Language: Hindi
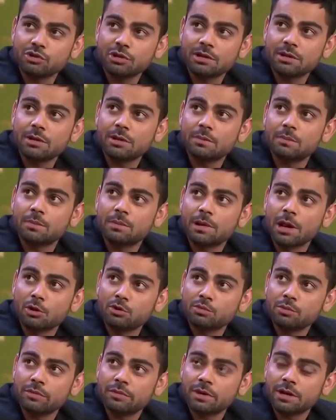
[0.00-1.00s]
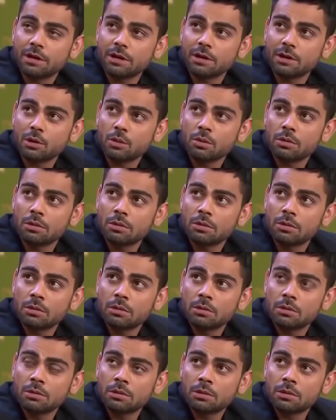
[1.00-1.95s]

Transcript: कुछ नहीं लाउंज में वेट कर रहा हूँ